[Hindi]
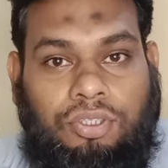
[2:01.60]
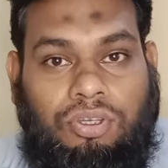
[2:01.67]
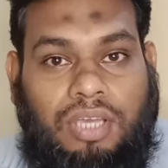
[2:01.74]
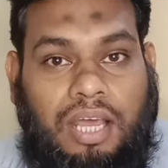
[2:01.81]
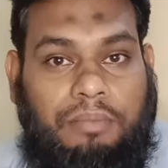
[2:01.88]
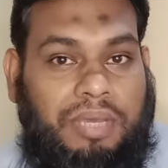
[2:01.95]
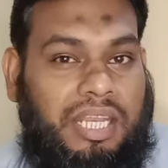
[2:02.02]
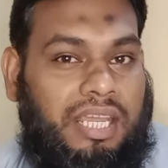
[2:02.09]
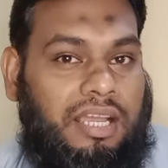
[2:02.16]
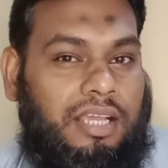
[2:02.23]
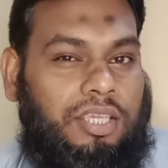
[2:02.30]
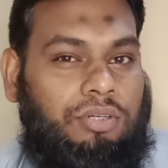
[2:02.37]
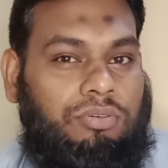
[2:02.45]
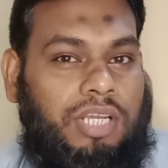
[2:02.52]
तो यार मैंने कहा
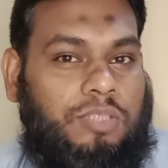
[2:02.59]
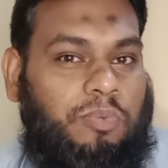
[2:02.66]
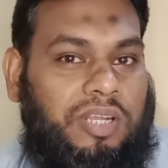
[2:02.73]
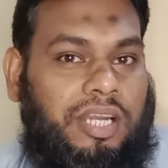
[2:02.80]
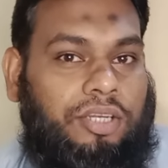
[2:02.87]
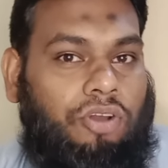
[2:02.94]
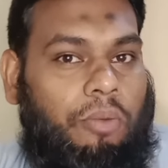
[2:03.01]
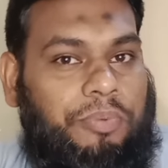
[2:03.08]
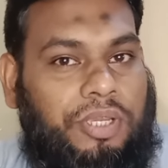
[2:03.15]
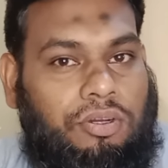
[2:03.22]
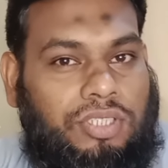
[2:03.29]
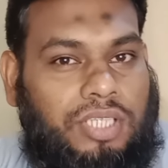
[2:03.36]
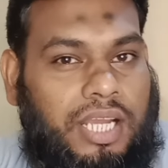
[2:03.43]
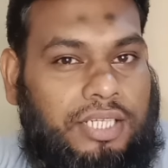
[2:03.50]
क्यों ना इस पर एक टॉपिक
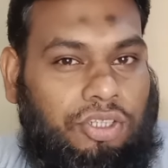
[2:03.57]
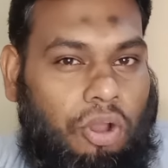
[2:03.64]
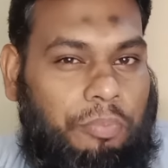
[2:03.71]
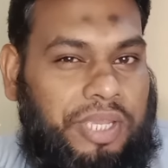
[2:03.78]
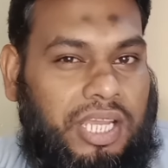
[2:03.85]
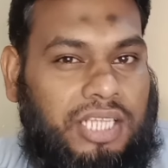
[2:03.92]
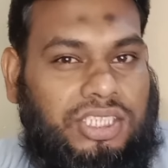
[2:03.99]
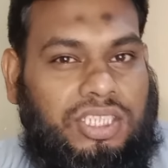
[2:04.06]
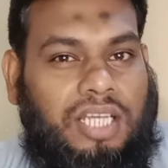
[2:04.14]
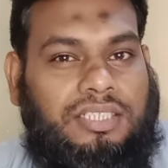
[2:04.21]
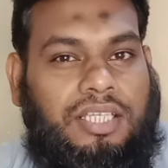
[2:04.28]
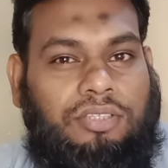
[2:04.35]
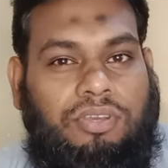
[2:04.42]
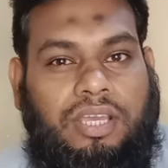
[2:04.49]
हो जाए टॉपिक अच्छा
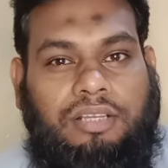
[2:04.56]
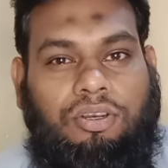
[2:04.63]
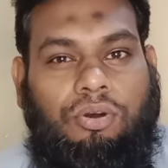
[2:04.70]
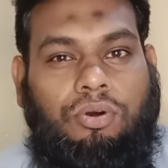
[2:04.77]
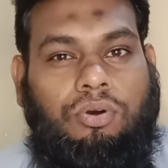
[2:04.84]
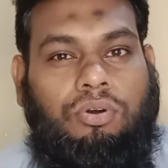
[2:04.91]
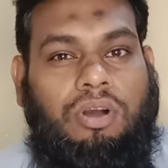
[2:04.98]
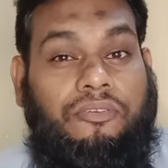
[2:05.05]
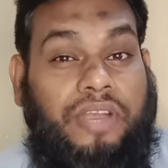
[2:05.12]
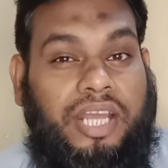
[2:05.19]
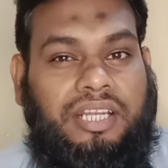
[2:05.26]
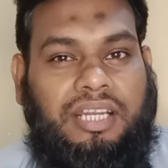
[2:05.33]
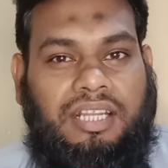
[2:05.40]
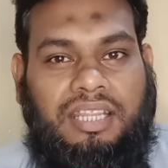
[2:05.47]
सा तो एक लोगों को
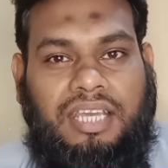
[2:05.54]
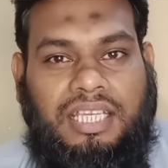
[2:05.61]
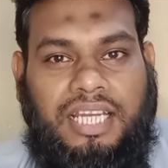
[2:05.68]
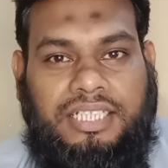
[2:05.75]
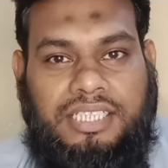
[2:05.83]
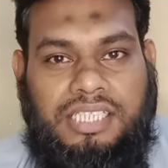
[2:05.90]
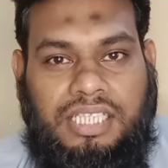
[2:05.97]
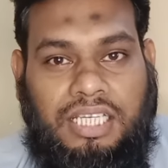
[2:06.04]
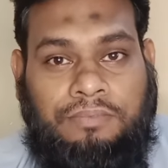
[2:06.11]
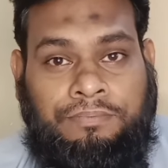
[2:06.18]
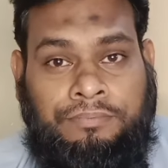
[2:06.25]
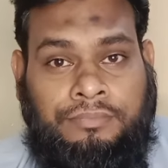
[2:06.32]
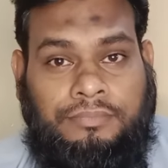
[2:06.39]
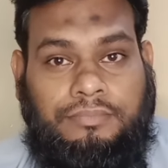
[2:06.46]
अवेयर कर दिया जाए ठीक है
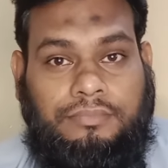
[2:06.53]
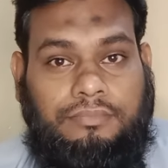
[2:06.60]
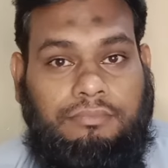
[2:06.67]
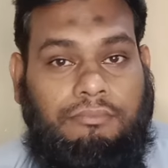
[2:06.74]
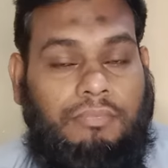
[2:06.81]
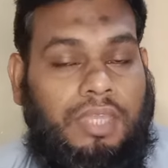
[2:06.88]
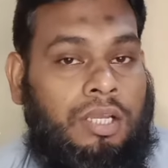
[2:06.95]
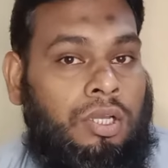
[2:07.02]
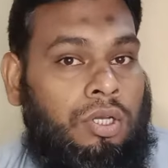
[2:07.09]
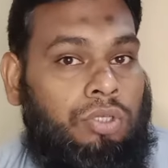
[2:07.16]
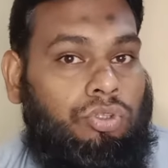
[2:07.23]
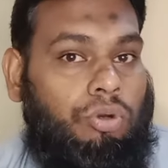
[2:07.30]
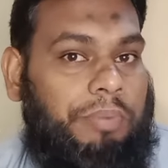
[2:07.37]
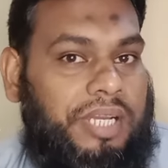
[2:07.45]

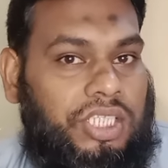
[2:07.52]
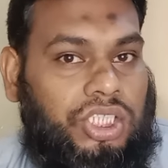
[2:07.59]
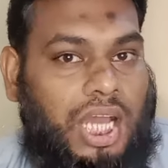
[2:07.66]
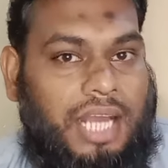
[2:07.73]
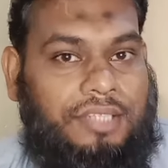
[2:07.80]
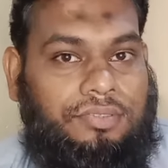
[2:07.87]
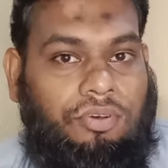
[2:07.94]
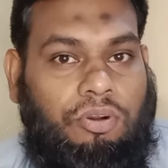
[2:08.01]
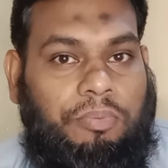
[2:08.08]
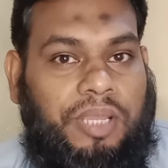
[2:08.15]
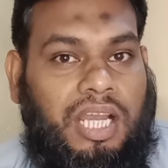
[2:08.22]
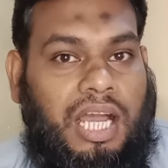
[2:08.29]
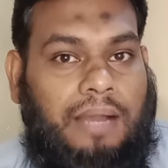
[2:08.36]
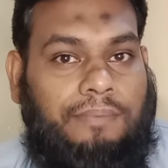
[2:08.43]
तो भाई चार सौ
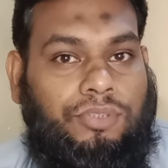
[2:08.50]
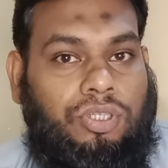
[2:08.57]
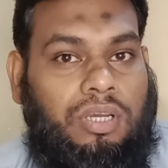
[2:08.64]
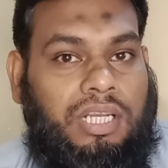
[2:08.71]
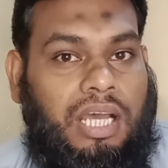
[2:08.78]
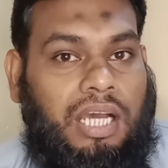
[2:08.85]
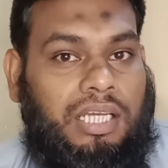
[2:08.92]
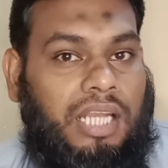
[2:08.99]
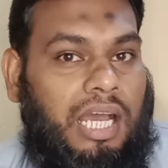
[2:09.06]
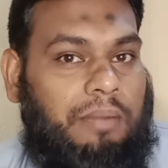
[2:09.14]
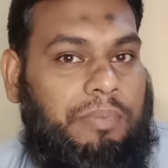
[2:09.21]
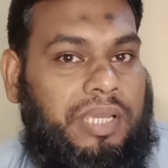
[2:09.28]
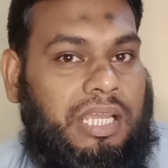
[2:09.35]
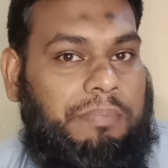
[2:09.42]
रुपये का आप जो है ना अखलाक
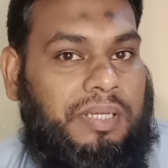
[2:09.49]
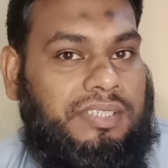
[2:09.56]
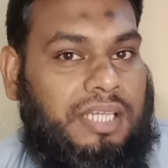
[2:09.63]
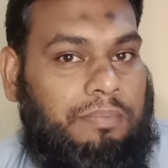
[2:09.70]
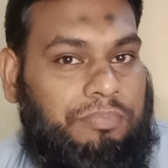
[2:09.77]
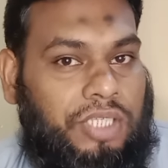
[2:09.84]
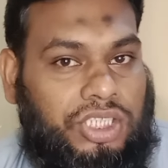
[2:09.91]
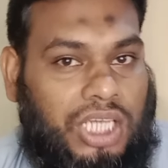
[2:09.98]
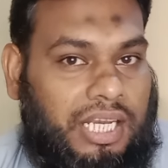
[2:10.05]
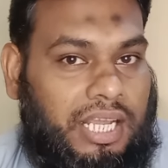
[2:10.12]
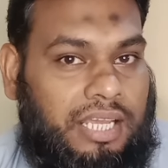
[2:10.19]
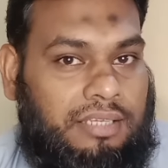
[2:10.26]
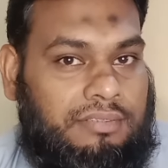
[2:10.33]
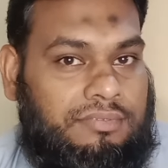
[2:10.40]
भाई के पास आपने
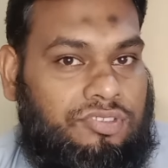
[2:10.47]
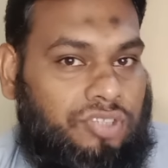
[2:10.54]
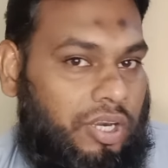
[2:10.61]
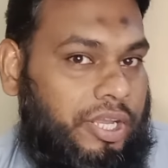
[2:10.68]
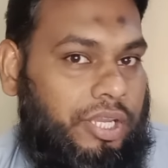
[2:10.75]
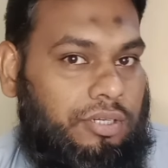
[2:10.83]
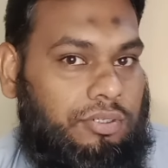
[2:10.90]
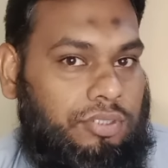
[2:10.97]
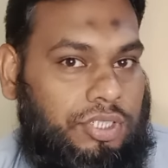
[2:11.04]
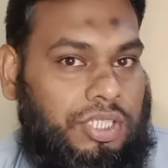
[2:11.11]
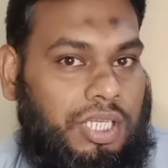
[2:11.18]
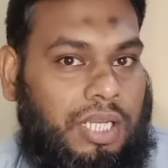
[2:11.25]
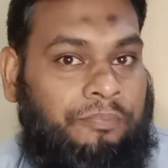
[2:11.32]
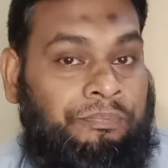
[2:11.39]
जाना है संडे को
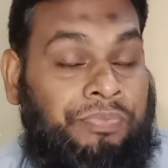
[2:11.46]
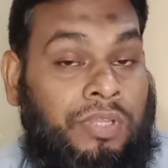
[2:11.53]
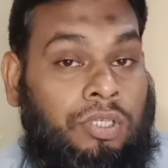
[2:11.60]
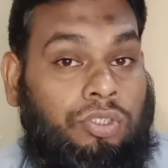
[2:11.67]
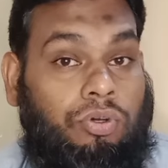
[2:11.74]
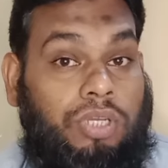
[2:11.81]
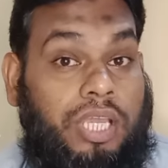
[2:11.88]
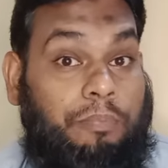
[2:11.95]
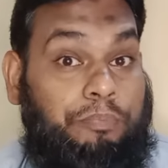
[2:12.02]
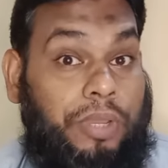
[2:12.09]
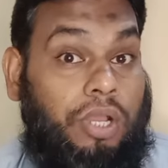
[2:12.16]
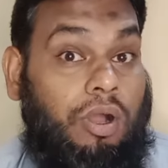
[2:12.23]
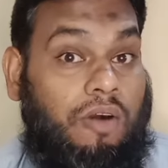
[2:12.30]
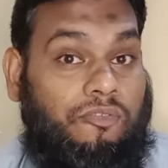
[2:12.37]
ठीक है तो ये
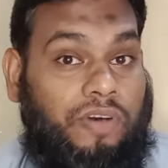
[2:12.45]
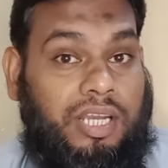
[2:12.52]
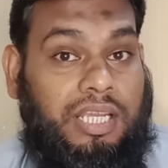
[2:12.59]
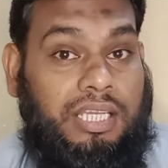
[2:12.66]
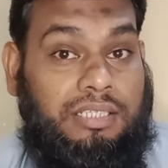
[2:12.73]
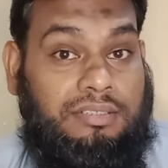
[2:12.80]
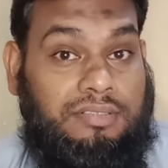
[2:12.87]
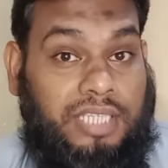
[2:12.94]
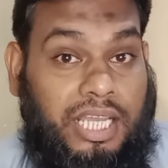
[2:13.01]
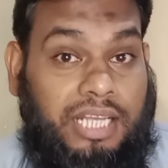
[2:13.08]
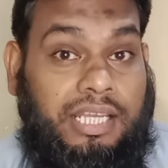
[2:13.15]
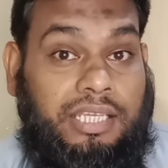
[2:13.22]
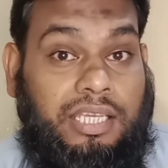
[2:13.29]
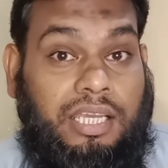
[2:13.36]
बिग ऑफर है कह
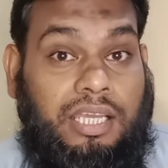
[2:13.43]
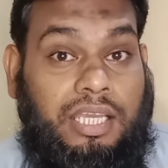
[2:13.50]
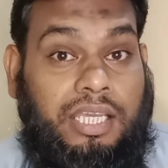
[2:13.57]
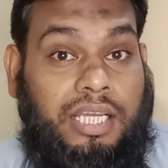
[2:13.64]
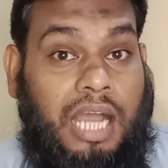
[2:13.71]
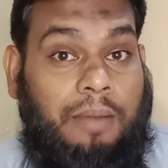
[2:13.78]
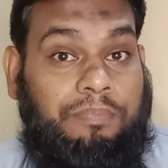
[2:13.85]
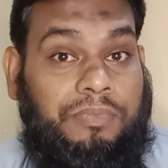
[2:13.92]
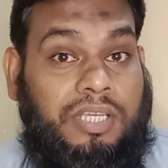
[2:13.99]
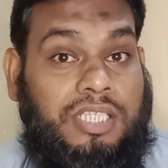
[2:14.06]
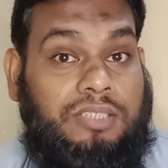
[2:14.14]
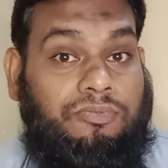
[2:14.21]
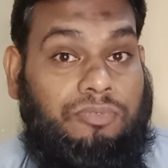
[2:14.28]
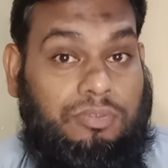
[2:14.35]
लें कि एक आपने
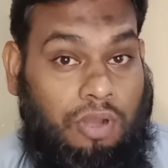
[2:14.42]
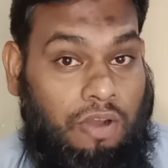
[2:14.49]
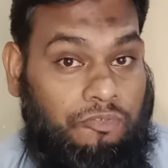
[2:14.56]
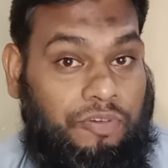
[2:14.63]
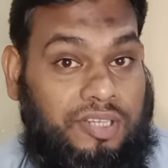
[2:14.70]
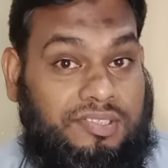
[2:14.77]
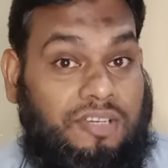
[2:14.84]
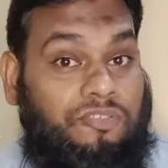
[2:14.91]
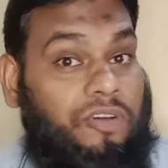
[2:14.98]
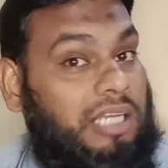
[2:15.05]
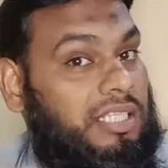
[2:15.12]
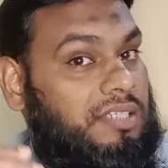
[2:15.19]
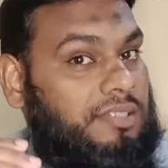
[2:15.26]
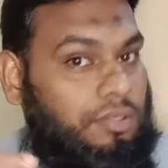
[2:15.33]
इस ऑफर से
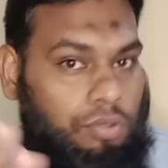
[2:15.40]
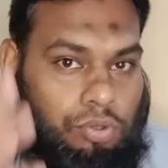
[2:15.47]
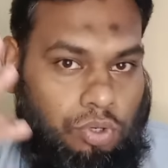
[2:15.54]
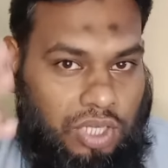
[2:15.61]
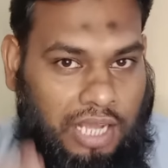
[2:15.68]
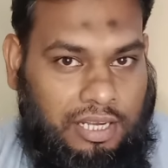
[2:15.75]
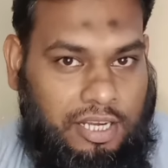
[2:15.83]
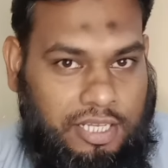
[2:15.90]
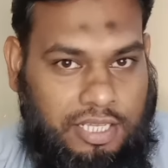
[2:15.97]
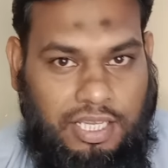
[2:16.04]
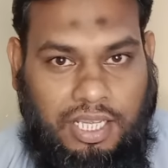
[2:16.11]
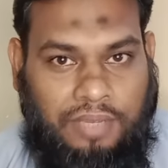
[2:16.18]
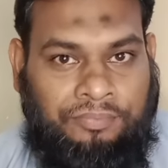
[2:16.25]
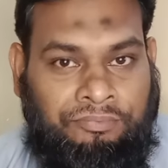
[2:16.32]
फ़ायदा ज़रूर उठाना
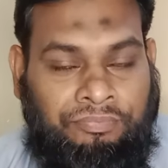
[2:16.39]
ठीक है